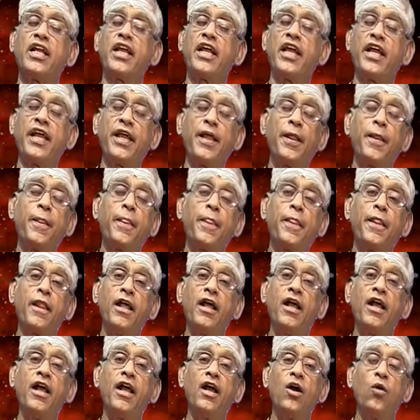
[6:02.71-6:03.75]
எங்கே
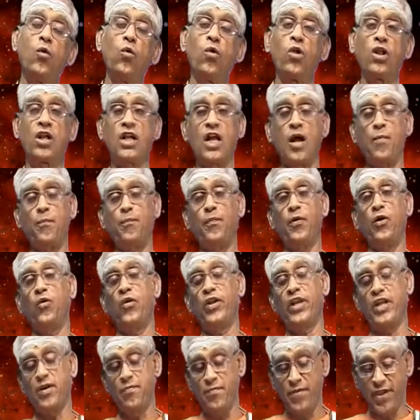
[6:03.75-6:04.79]
ஒரு
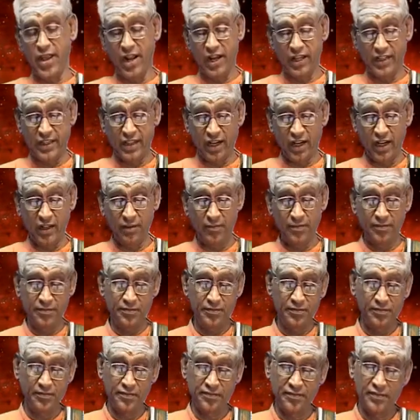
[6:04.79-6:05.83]
கப்பலுடைய மேல்தளம்
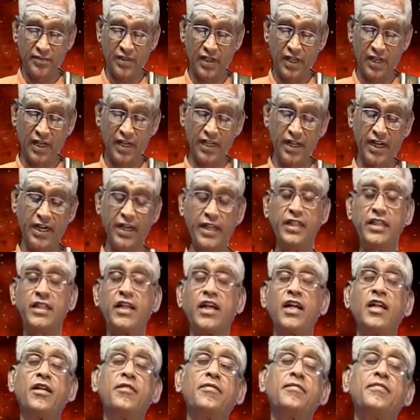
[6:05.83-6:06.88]
அல்லது
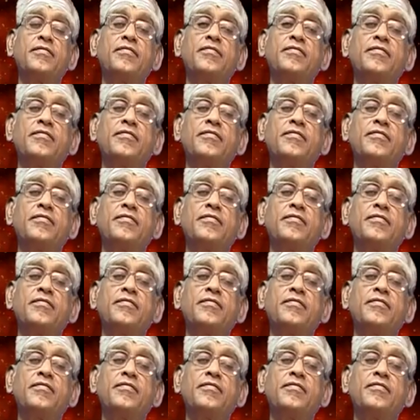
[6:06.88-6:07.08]
அடித்தளம்